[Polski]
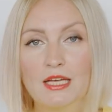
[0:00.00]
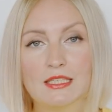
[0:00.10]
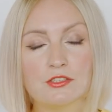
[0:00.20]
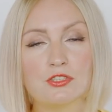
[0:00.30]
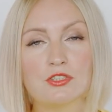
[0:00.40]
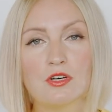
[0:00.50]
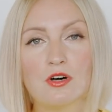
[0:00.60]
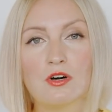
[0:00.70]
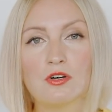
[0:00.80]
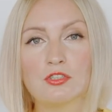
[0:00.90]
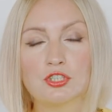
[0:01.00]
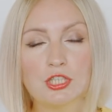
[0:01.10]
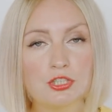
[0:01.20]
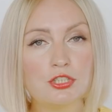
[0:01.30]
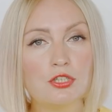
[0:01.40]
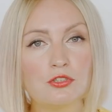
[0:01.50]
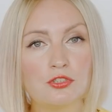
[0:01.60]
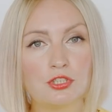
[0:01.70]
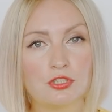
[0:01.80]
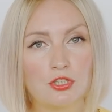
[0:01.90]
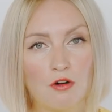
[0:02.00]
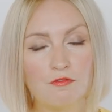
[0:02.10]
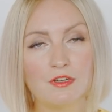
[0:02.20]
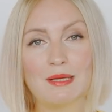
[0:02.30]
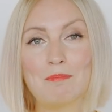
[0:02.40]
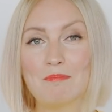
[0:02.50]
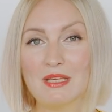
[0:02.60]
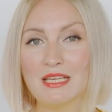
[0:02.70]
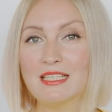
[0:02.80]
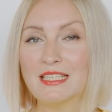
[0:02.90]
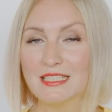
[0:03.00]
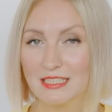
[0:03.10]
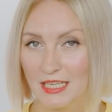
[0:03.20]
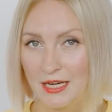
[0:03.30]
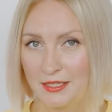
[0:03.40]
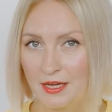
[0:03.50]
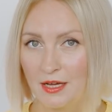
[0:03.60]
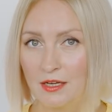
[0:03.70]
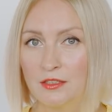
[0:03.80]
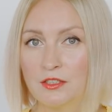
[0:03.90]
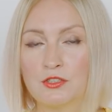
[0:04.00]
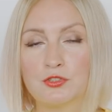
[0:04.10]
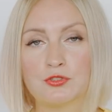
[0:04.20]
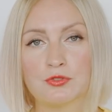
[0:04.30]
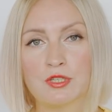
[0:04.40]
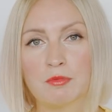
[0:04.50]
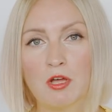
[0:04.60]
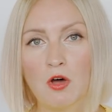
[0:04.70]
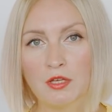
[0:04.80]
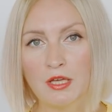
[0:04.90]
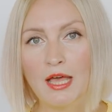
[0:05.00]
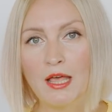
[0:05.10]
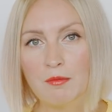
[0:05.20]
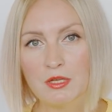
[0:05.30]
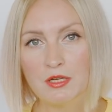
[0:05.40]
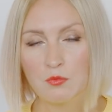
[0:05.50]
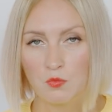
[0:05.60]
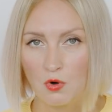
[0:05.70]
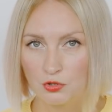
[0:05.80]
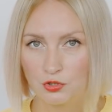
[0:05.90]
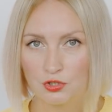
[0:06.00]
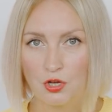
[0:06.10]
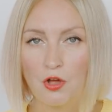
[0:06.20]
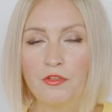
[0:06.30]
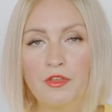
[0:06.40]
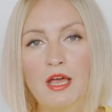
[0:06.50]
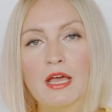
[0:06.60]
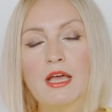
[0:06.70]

Jest to sześcioodcinkowy mini serial z Judem Law i Emily Watson.